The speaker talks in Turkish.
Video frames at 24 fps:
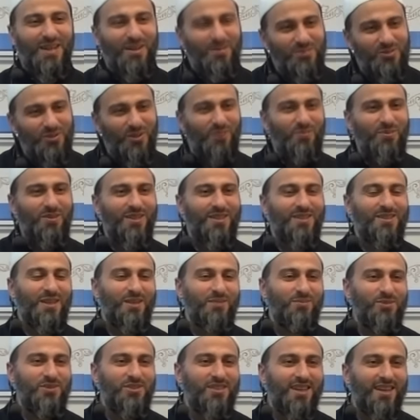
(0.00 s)
Tam sohbete
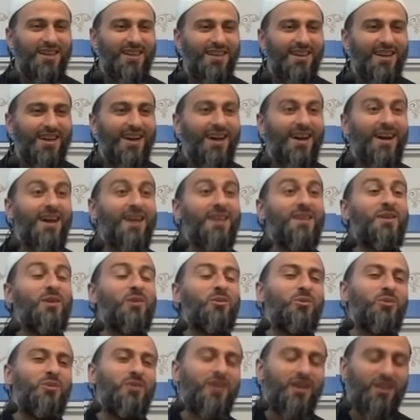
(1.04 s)
dalmışken
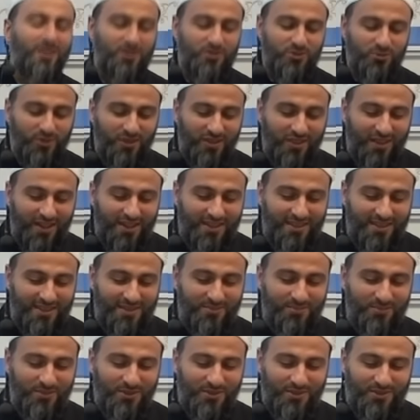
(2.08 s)
hangi günü ya Resulallah
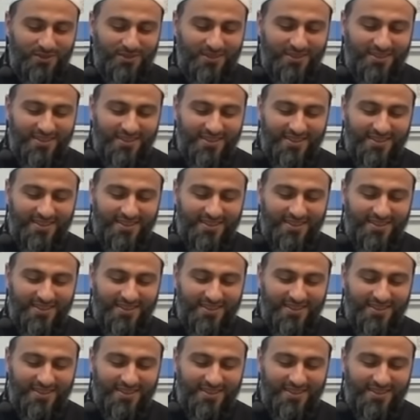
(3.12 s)
dedim diyor.